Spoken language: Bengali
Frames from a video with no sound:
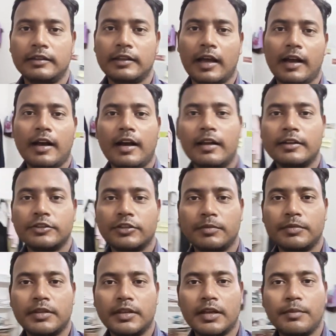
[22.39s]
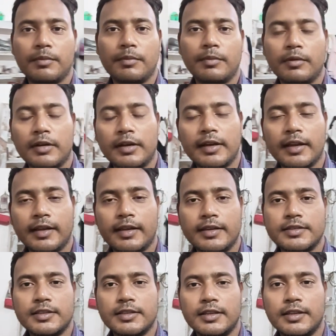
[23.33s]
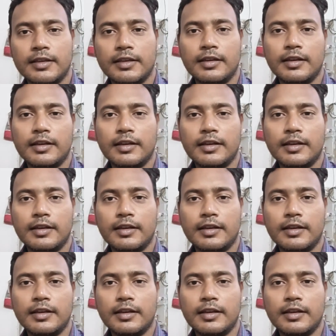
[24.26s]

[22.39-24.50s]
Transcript: থাকার সব থেকে বলে রাখি যে